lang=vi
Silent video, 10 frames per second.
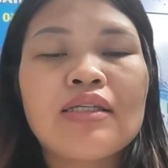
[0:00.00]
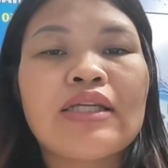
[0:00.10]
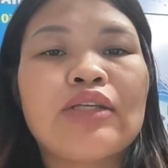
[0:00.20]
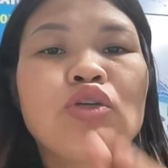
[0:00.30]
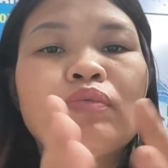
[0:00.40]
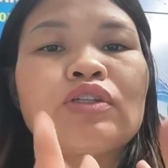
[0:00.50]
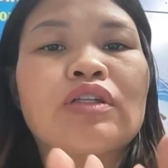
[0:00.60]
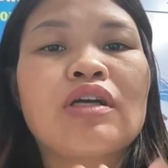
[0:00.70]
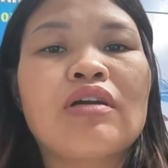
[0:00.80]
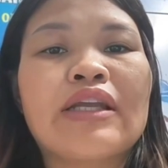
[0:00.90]
để giúp cho
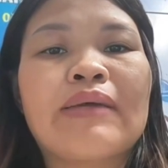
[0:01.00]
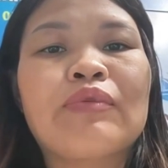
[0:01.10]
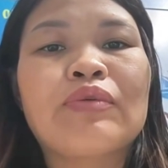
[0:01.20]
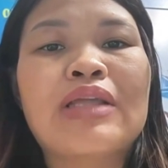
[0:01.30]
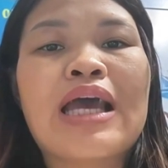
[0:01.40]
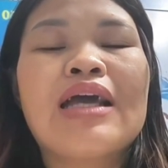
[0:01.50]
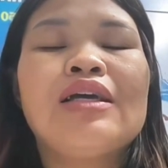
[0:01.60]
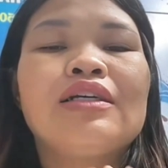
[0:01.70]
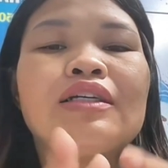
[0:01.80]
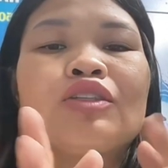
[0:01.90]
các con em chúng ta
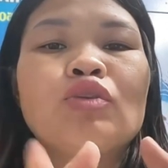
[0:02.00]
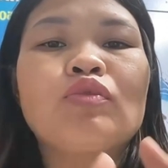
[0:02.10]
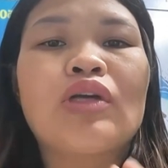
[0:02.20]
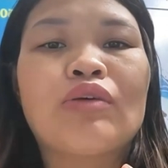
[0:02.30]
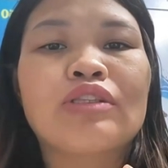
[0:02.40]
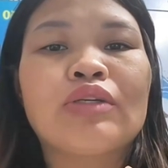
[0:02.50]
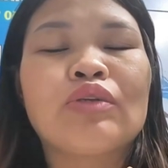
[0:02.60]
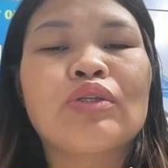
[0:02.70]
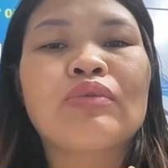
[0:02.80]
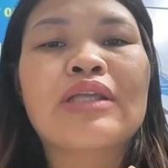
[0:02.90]
và giúp cho học sinh
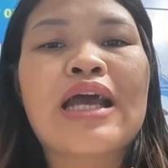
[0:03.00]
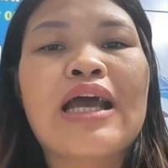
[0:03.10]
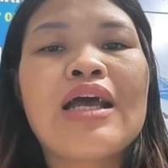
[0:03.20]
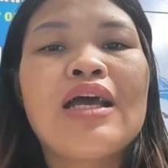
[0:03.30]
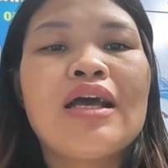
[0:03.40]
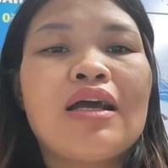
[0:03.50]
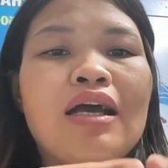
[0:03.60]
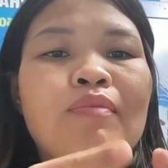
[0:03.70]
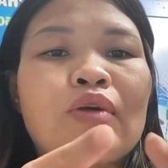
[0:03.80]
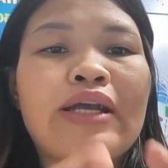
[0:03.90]
của chúng ta
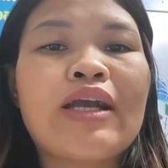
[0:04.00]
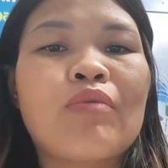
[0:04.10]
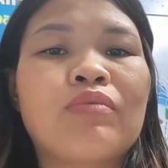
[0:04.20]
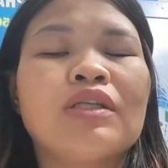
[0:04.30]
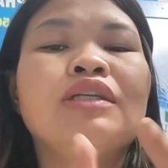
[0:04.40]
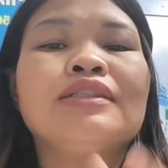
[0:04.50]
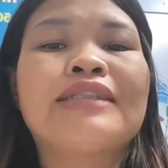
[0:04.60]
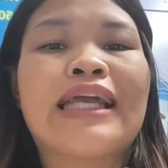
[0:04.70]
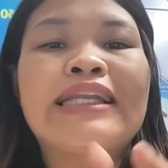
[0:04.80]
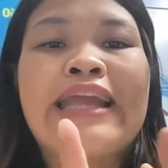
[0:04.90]
là một cách đơn
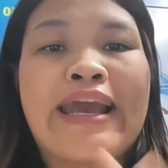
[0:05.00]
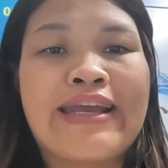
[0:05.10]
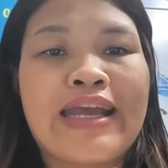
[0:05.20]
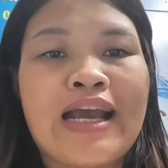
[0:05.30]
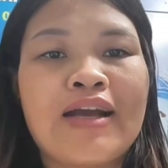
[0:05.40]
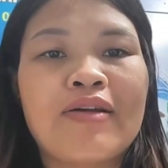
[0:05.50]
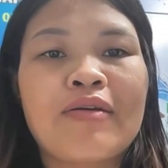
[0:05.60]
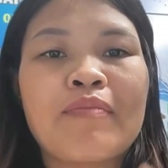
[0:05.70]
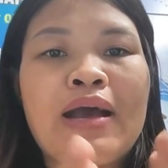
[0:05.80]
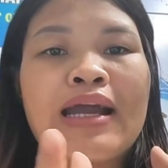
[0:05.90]
giản nhẹ nhàng
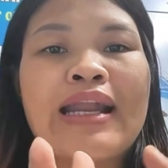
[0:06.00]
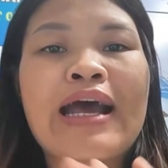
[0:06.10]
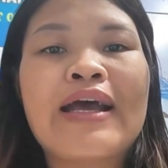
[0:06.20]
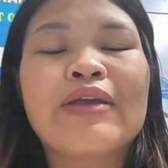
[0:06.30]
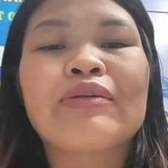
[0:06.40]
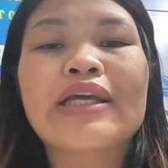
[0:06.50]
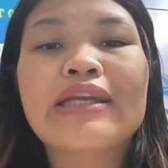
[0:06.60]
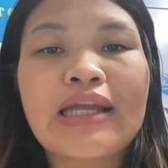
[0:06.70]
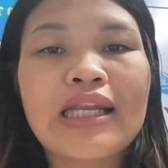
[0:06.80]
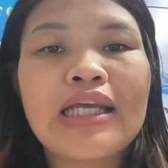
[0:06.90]
mà đã yêu thích
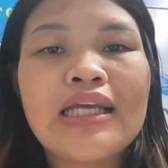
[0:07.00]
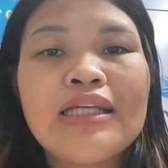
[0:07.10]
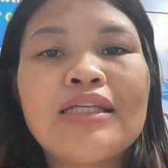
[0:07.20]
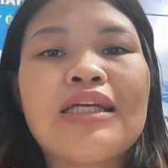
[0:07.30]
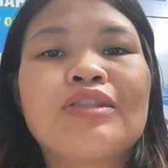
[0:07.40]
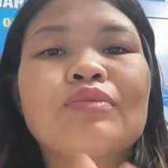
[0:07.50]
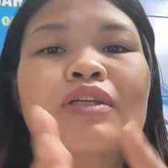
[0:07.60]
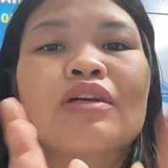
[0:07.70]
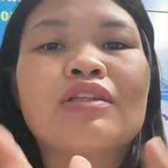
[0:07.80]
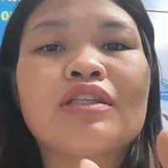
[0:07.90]
nhất giúp cho
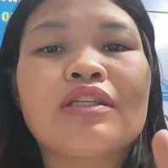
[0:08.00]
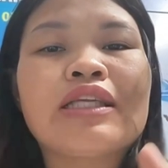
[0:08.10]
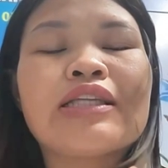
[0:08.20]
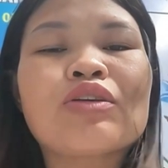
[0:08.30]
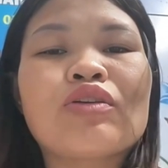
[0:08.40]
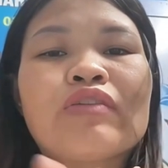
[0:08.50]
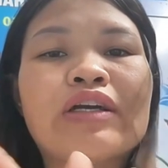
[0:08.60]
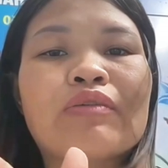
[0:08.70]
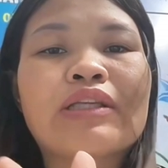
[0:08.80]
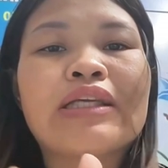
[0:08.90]
con tự tin trong công việc
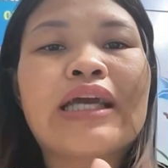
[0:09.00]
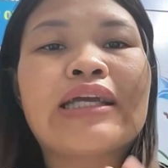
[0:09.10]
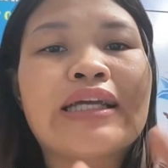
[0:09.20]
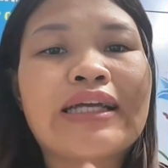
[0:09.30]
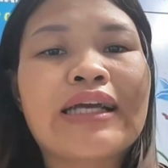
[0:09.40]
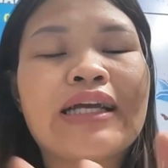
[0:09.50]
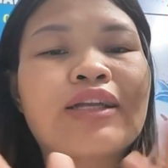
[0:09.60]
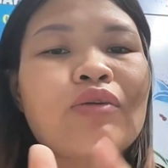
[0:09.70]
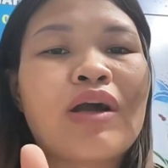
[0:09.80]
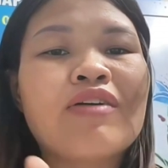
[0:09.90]
học tiếng Anh ngày càng hiệu
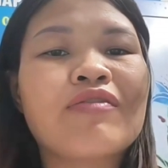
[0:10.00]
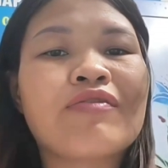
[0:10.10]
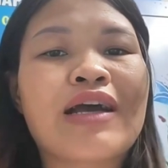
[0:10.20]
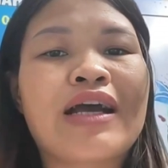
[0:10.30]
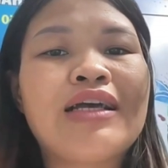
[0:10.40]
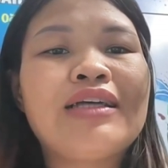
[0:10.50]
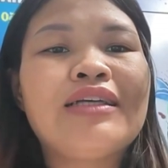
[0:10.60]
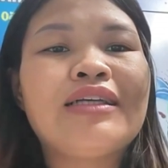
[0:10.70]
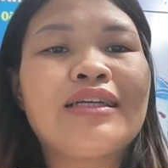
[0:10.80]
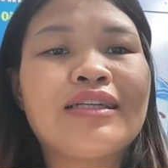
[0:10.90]
quả và
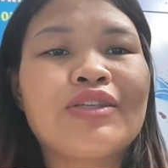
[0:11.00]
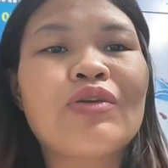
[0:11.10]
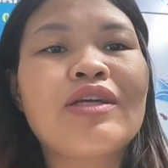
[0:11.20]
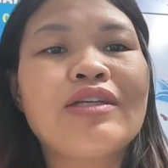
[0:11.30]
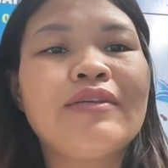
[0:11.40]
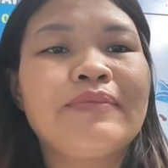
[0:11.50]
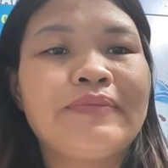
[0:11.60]
à, tốt hơn